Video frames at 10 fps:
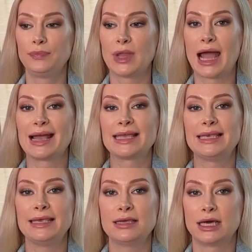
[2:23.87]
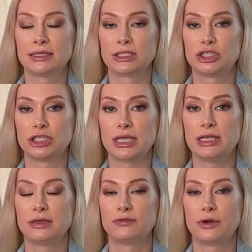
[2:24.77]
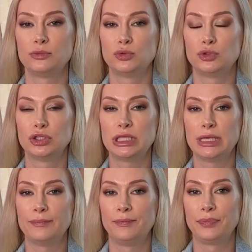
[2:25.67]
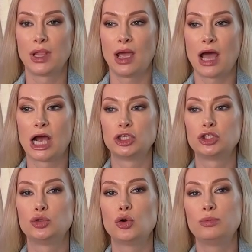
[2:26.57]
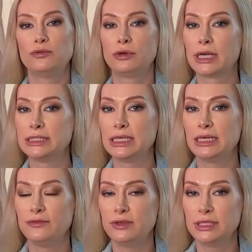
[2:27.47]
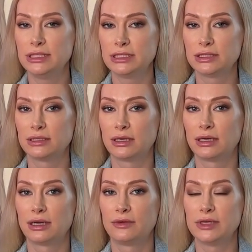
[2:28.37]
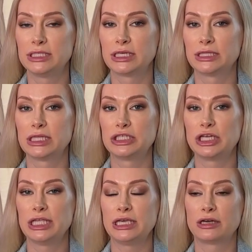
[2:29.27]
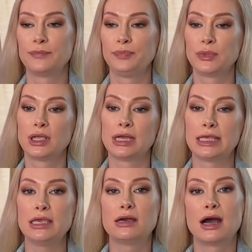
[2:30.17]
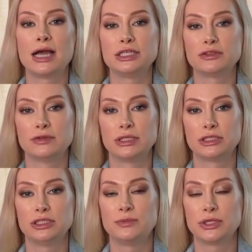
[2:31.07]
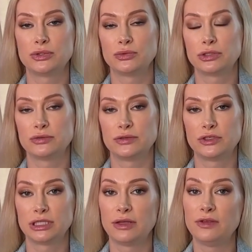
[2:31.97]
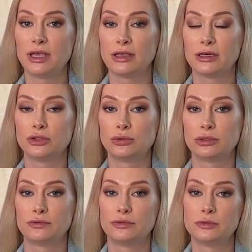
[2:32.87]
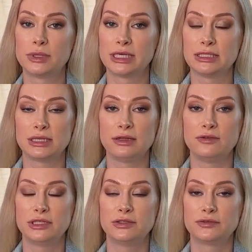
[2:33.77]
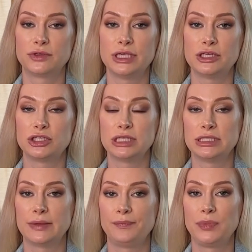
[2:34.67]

а какие отношения вам нужны, а что бы вы хотели видеть а, в этих отношениях, какие качества должны присутствовать в человеке, которого вы бы хотели видеть в своей жизни.